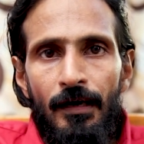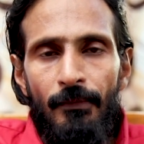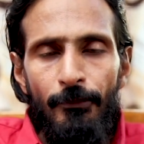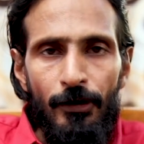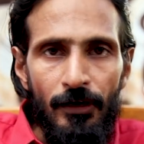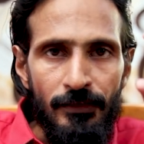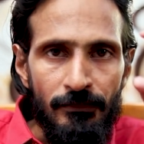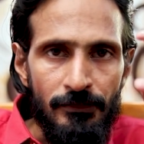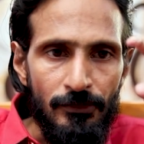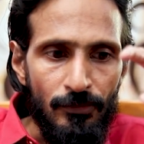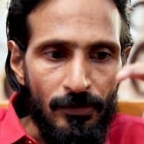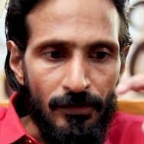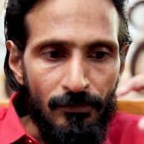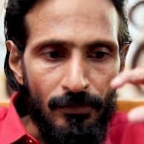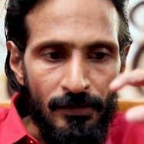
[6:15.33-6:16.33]
அப்போது அது வந்து
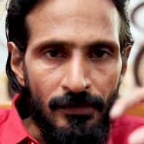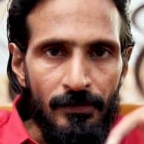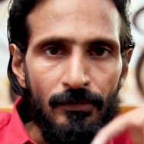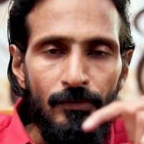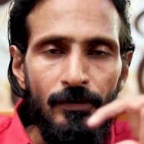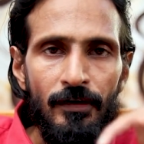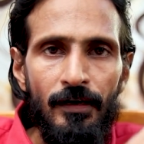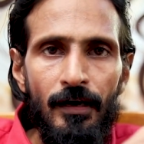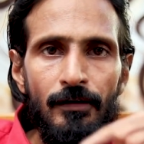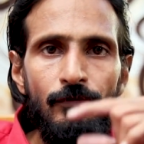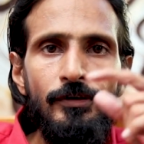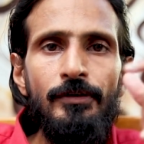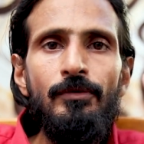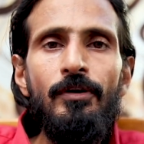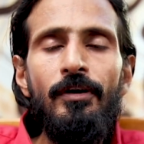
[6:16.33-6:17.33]
ஒன் ஒரு நாள்
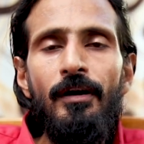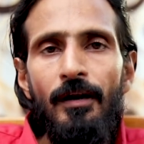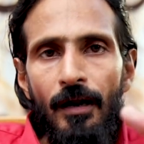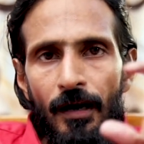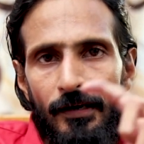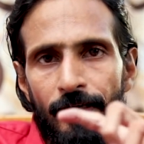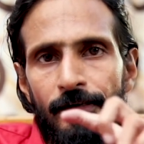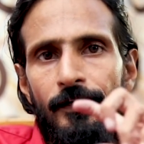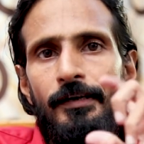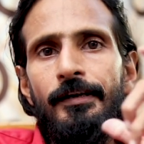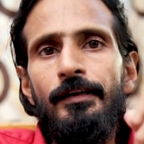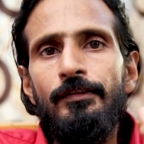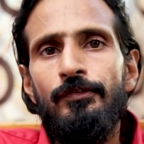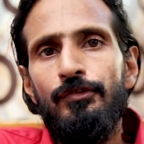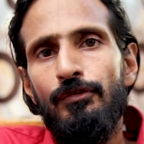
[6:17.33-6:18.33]
விட்டு ஒரு நாள் ஆல்டர்னேட்
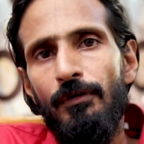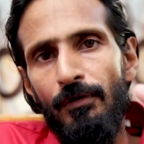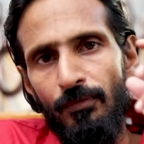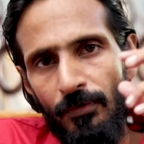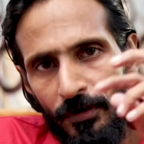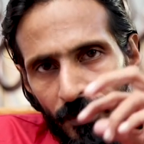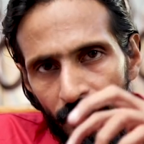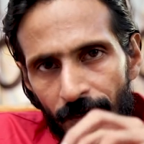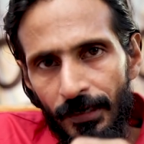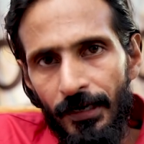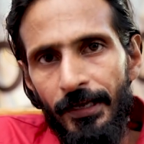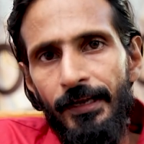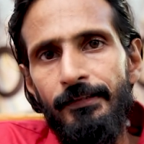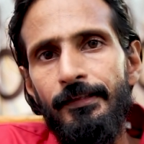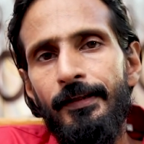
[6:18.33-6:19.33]
டேஸ்ன்னு சொல்லுவாங்க ஒரு நாள்
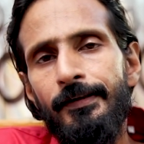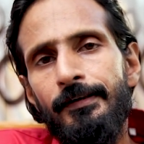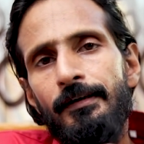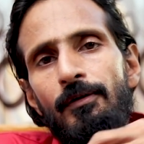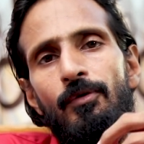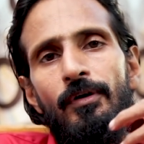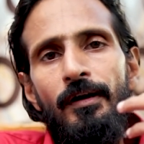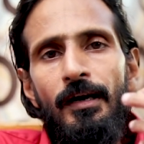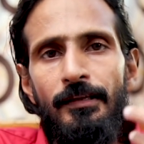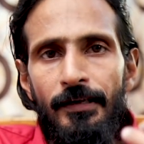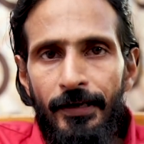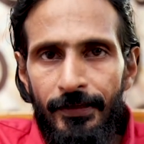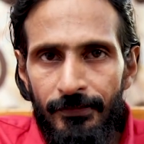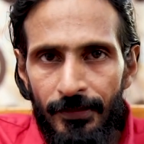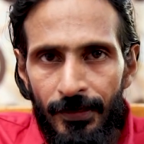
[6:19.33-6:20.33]
கடையை திறங்குங்கள் ஒரு நாள்
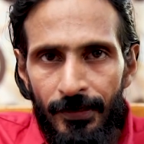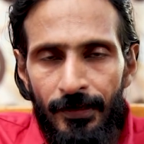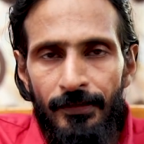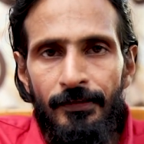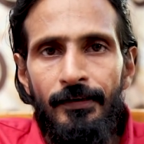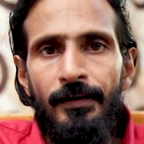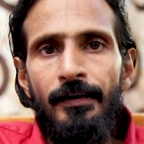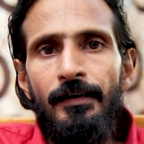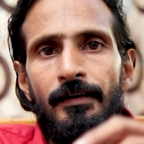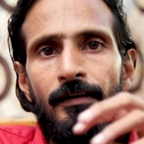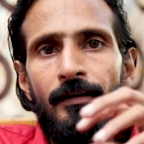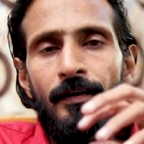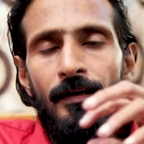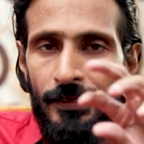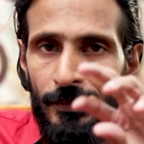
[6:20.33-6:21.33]
கடையை திறக்காதீர்கள்
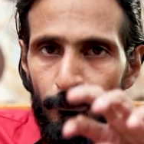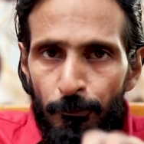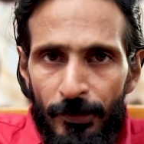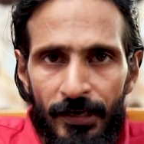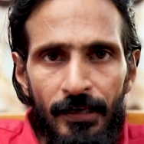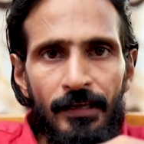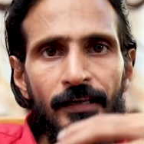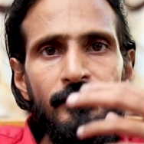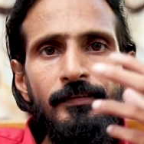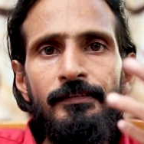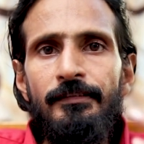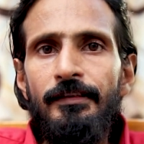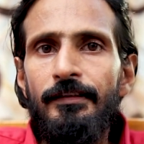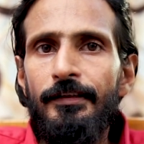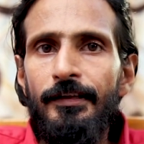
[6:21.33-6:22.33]
இப்படி நீங்கள்
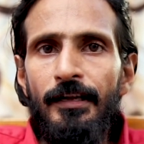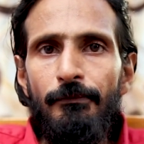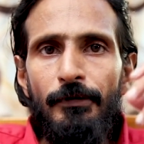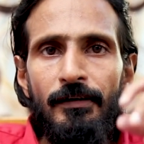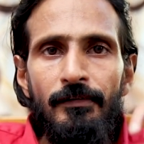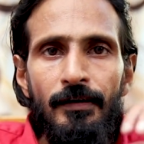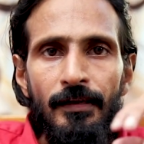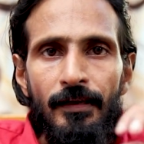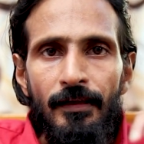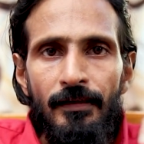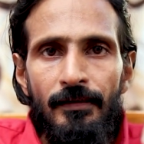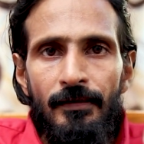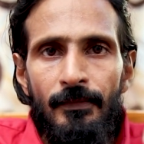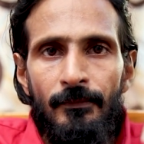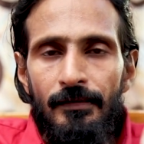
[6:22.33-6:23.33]
செஞ்சுருந்தீங்கன்னா பரவாயில்ல
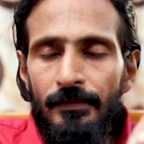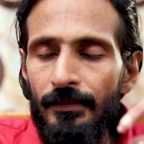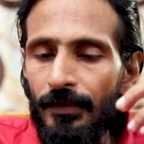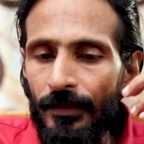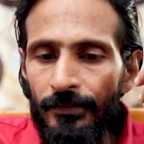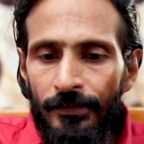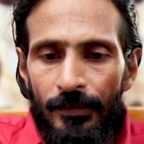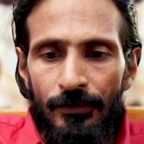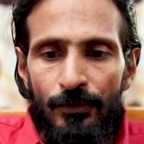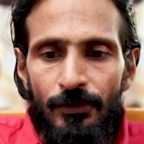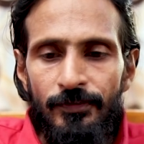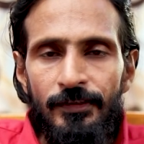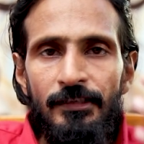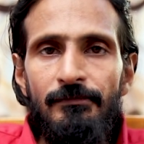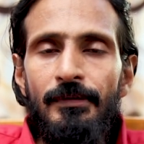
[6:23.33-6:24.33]
இது எந்த
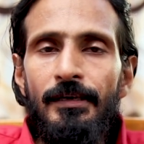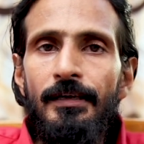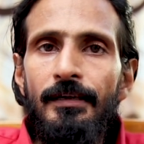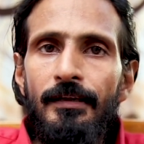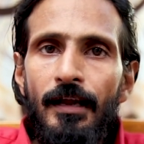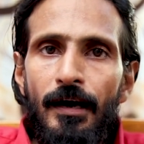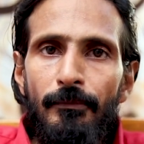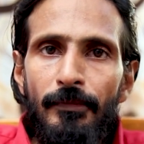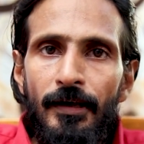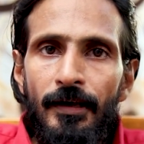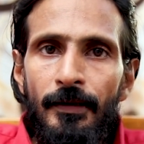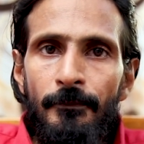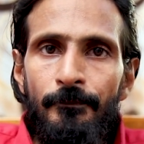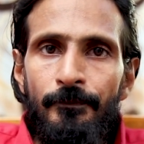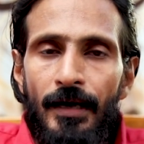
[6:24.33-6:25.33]
யோசனையுமே
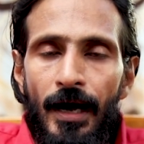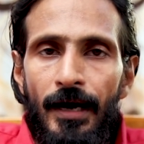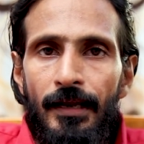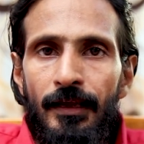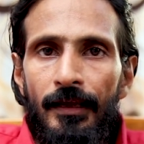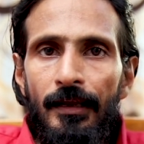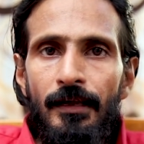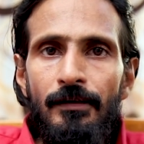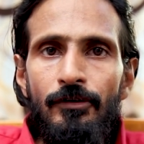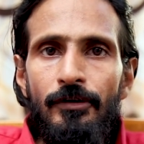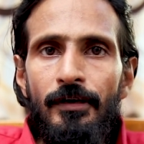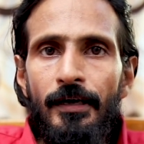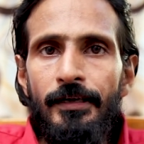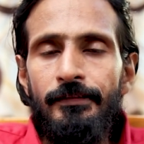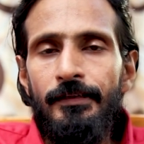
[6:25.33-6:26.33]
இல்லாமல் காலையில்
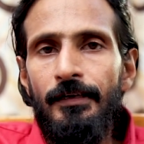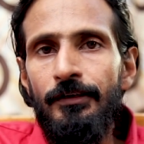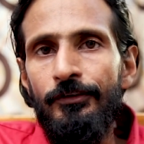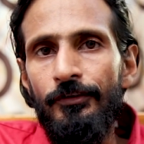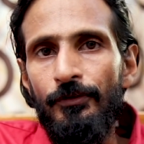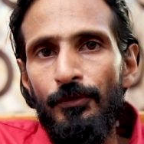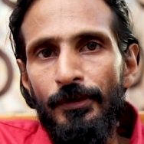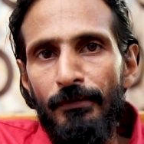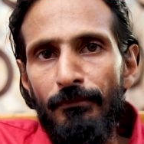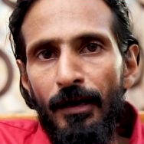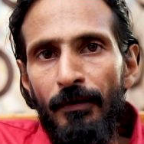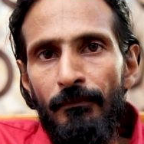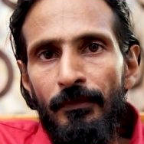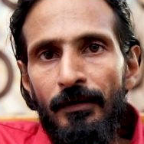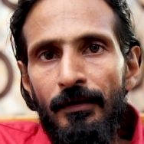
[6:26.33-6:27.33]
ஒரு அனைத்து கட்சி
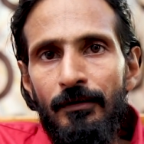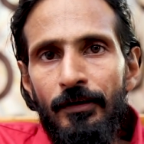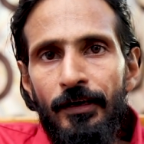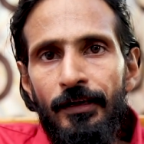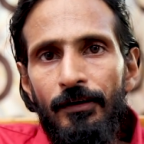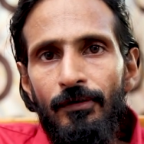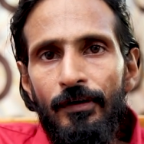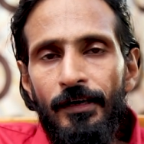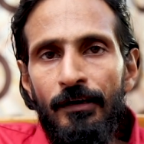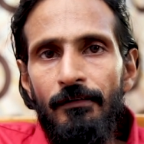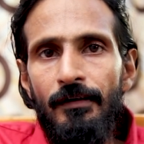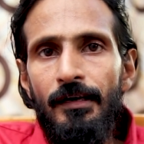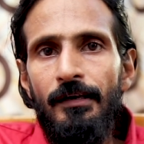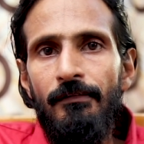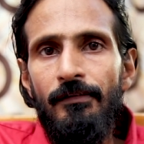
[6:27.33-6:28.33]
கூட்டமாக உடனே ஒன்
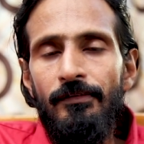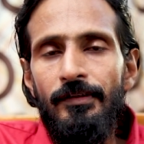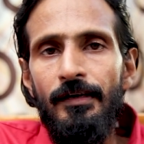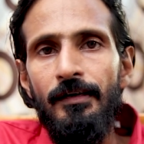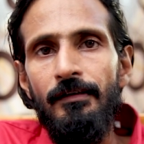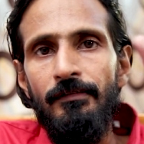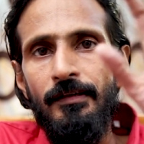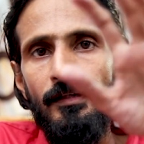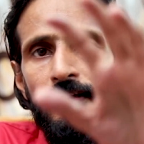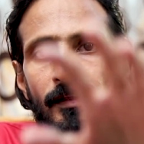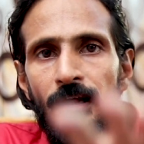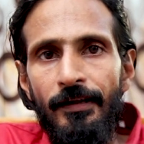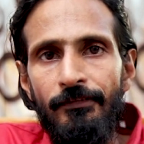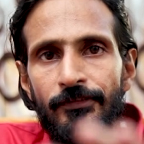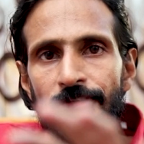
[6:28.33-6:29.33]
ஹவரில் இவர் வந்து
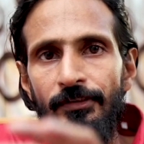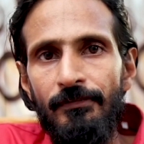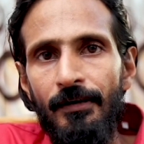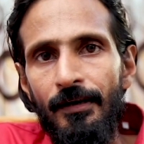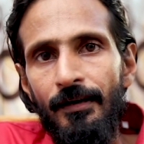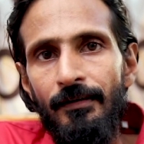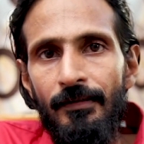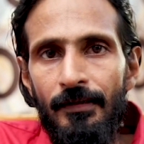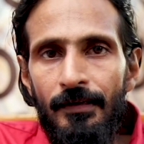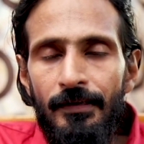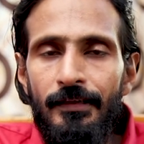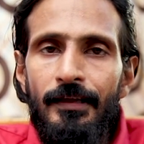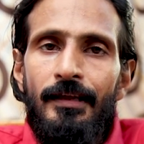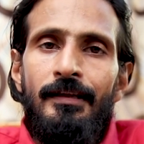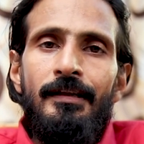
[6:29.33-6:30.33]
அறிவிச்சிருவாராம்
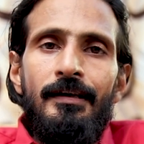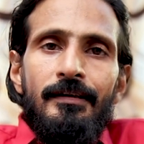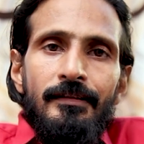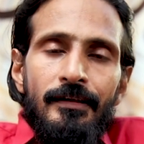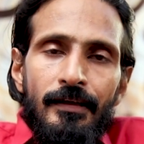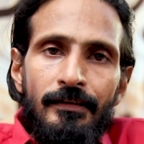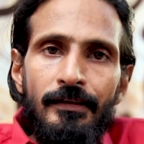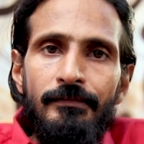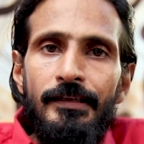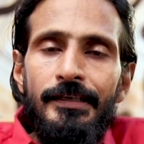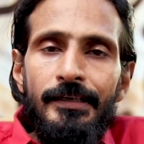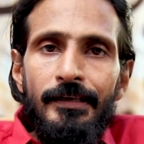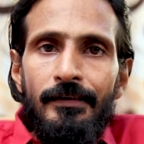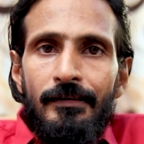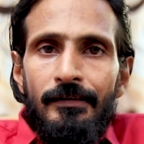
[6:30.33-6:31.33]
இது என்ன இது என்ன
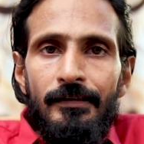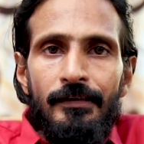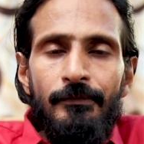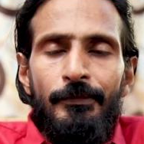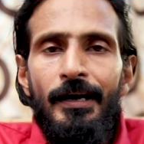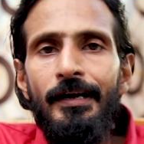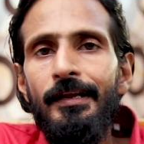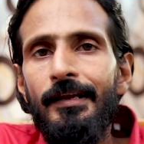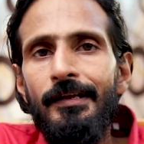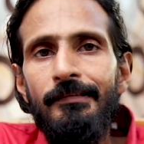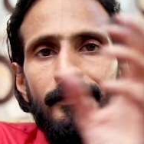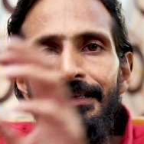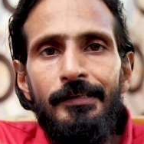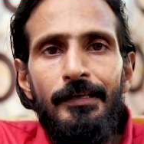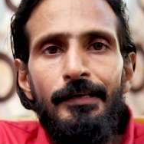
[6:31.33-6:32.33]
திங்கிங் இதுக்கு முன்னாடி என்ன
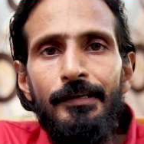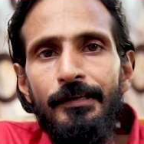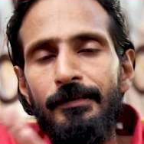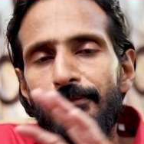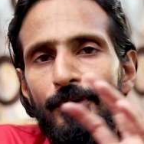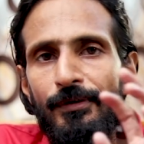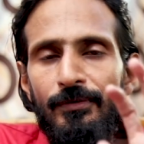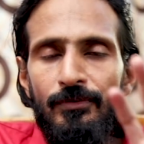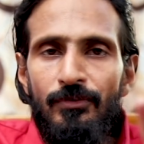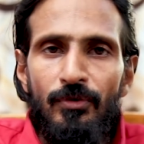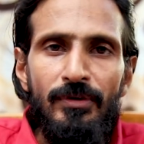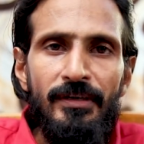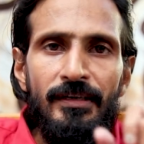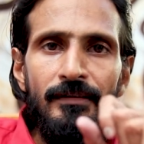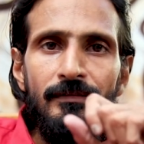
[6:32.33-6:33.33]
திங்கிங் இருக்க முடியும்
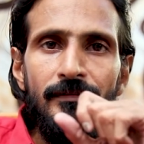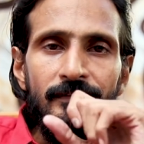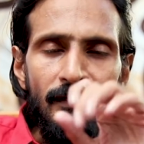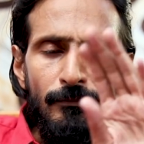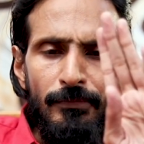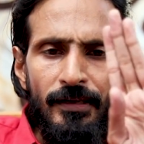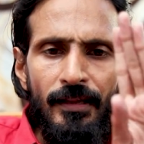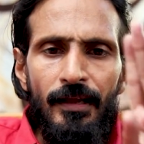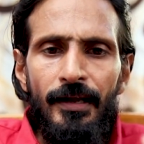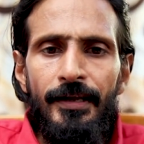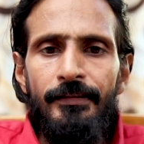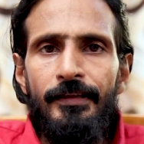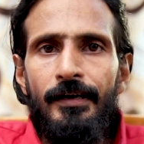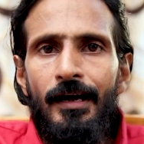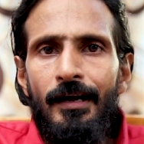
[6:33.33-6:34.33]
சொல்லுங்கள்
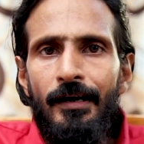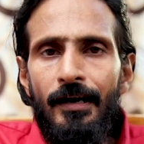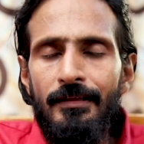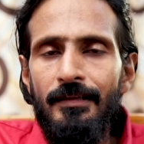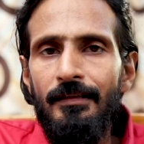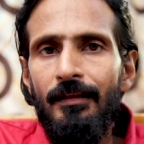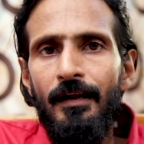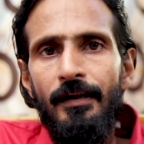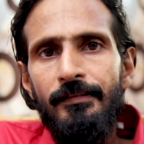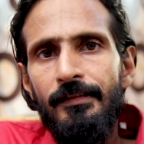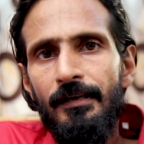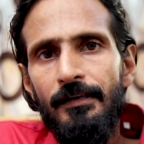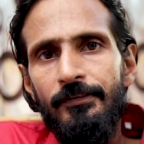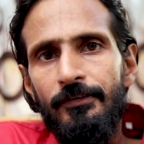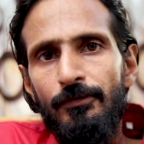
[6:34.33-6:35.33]
சம்பிரதாயத்திற்காக நடந்தது தான்
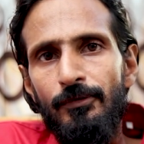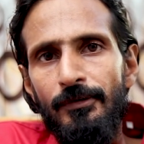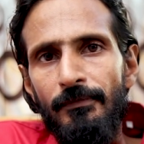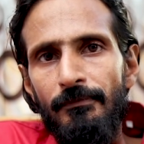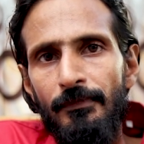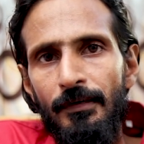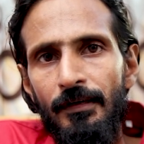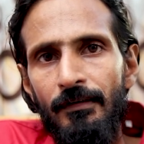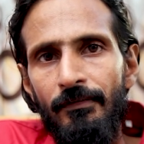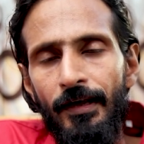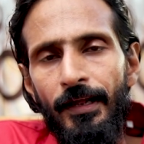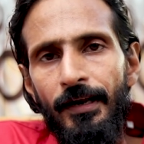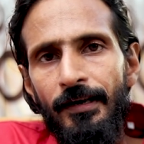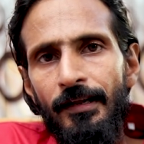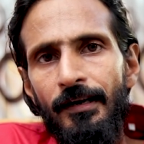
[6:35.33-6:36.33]
அனைத்து கட்சி கூட்டம்
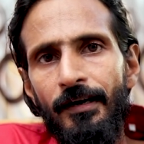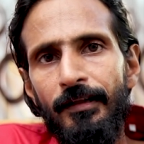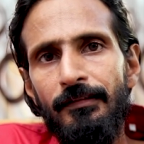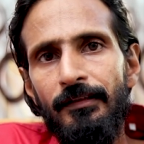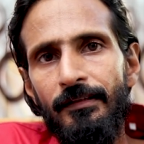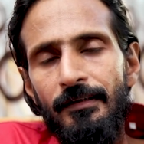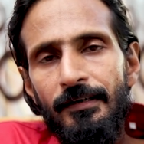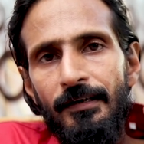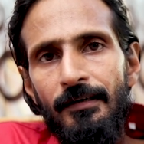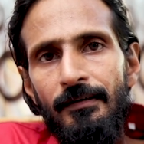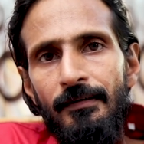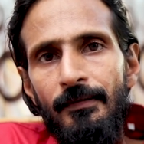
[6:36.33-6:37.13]
வேறு என்ன நடந்ததுங்க